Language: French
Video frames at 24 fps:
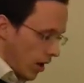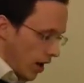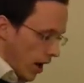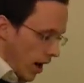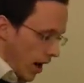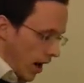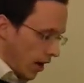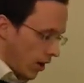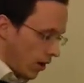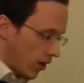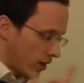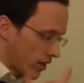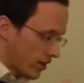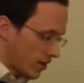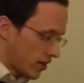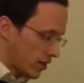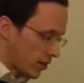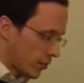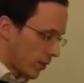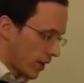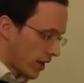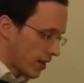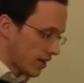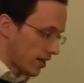Alors qu'est-ce qui se
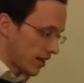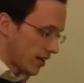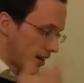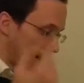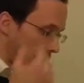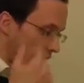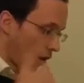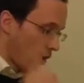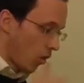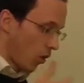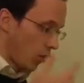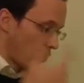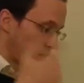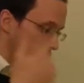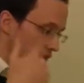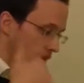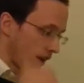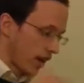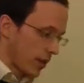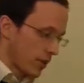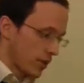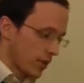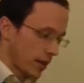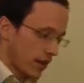passe
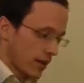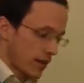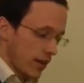Varim